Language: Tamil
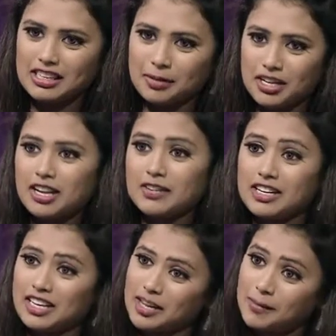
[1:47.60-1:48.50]
நமக்காகவே
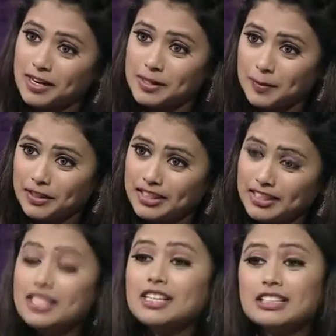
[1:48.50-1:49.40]
நிறைய பாடுபட்டு
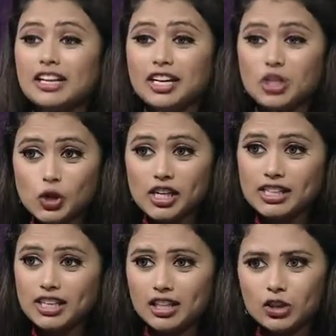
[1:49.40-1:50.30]
நிறைய
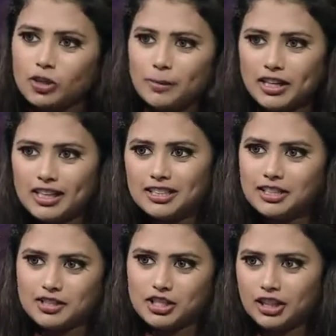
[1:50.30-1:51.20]
நோய்களுக்கான குறிப்புகள் எழுதி
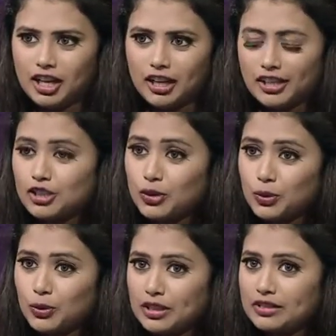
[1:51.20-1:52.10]
வச்சுருக்காங்க ஸோ
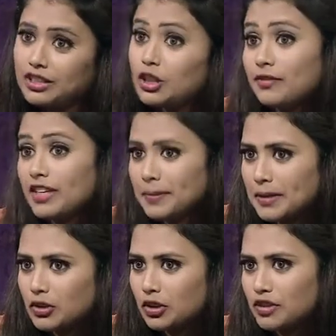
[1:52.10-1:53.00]
இது வந்து
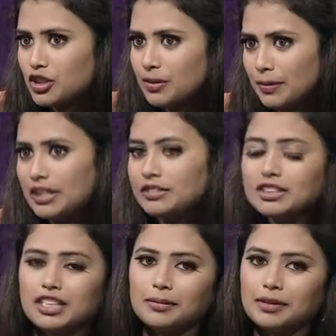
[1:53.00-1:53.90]
வியப்பான ஒரு விஷயம் அது
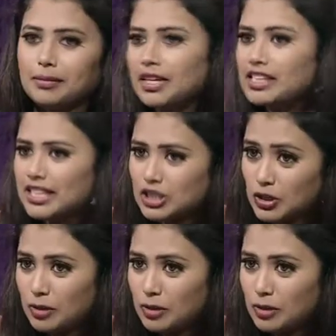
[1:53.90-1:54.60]
வந்து நம்ம மக்கள்கிட்ட சொல்ல